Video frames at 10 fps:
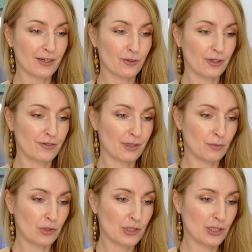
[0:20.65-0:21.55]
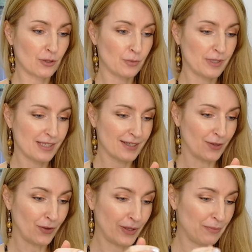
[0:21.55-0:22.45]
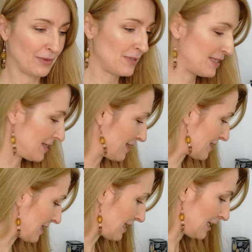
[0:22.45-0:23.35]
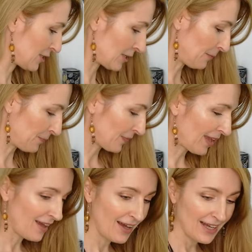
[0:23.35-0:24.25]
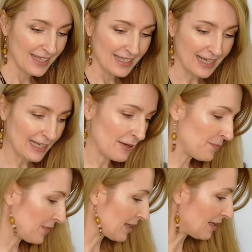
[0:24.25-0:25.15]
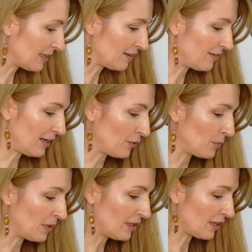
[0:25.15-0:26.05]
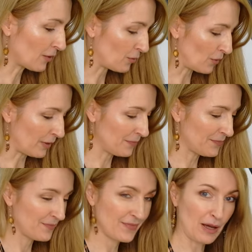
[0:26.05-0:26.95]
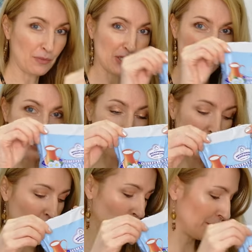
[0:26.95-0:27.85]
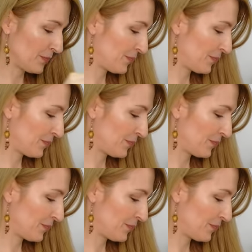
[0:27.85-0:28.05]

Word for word: какое вы больше любите ой поместилось отлично далее я наливаю молоко обычное молоко